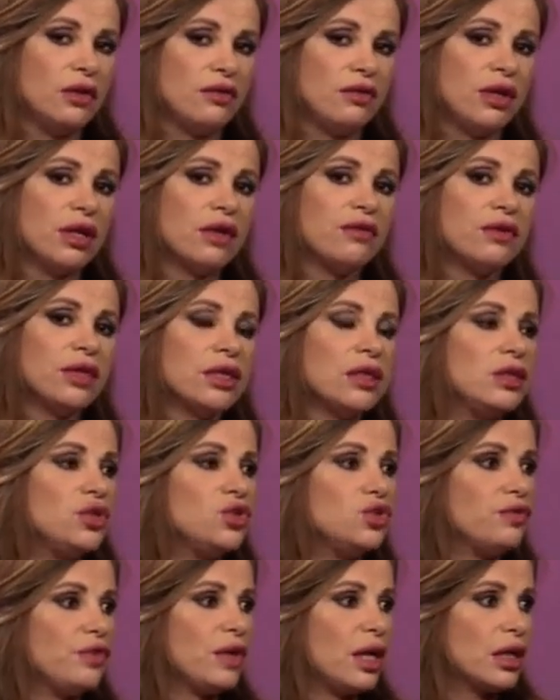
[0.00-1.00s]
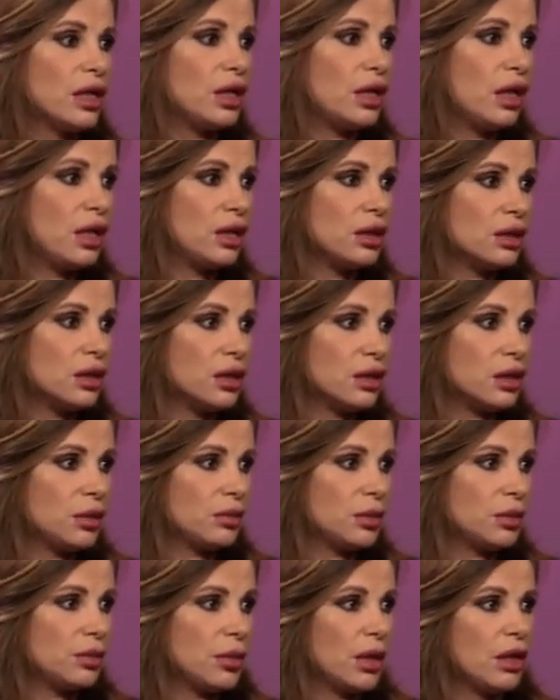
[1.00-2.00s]
فانا بفضل يشوف حكي آه،
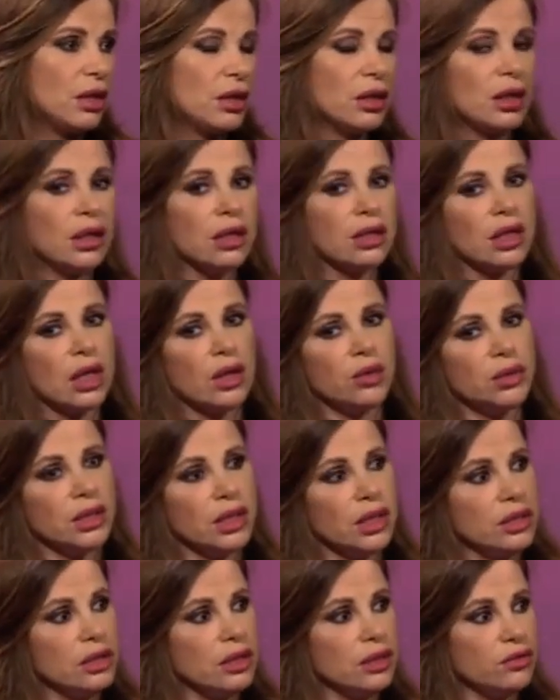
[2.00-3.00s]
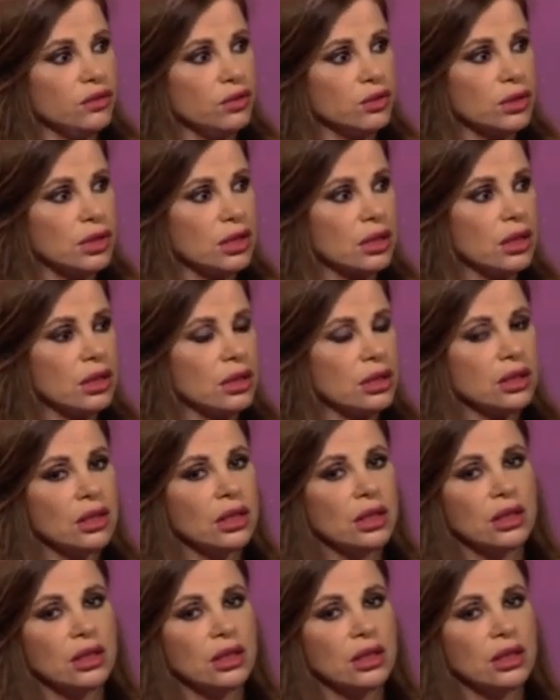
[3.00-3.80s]
طبيب اخر او يعيد الفحوصات